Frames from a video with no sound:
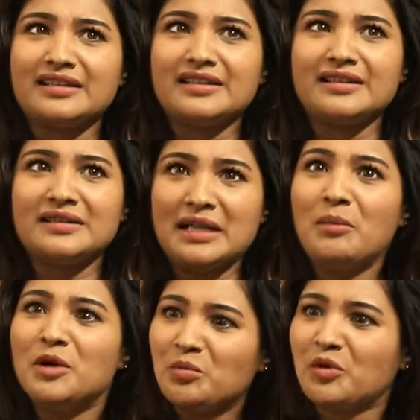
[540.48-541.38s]
அது
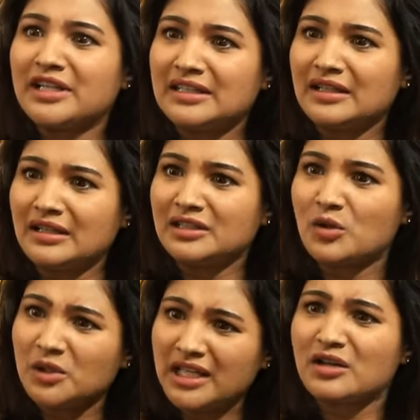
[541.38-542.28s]
நம்மளும் போய் அதில்
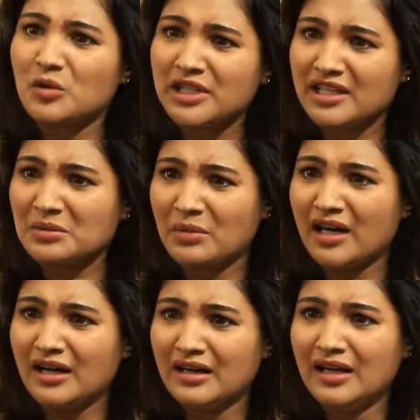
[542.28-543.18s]
அந்த கோதால
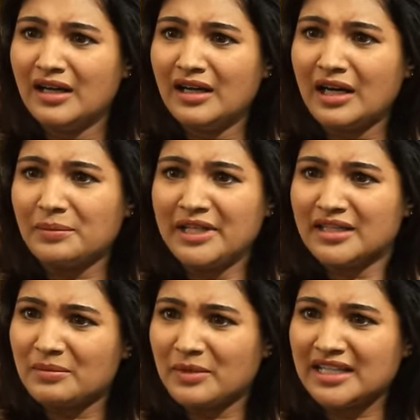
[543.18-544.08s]
குதிக்கணுமா
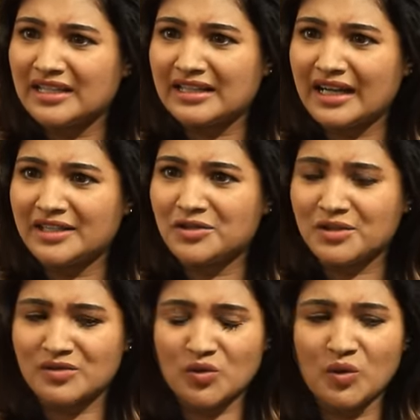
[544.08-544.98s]
அப்படின்ற மாதிரி எனக்கு
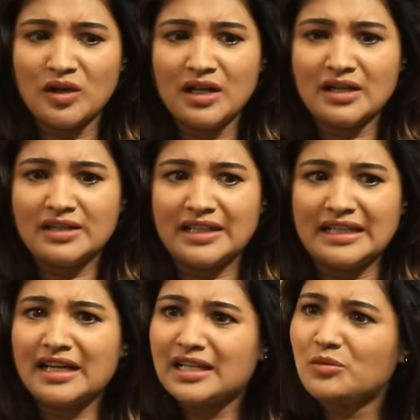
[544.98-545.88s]
ஆயிடுச்சு ஸோ
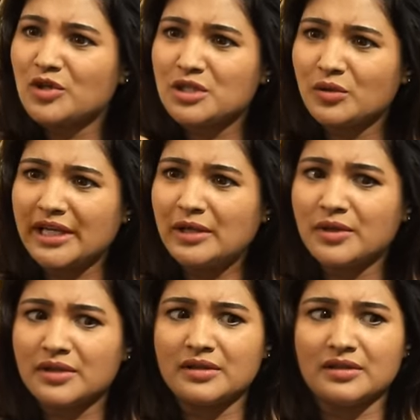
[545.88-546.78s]
என்னால் முடிஞ்ச ஒரே
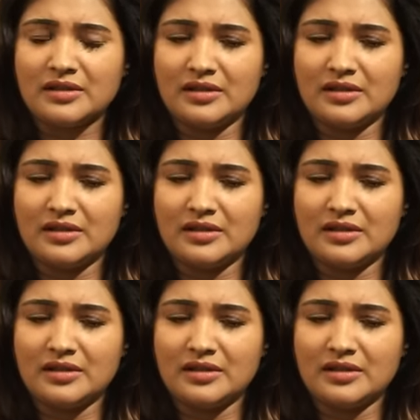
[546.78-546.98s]
ஒரு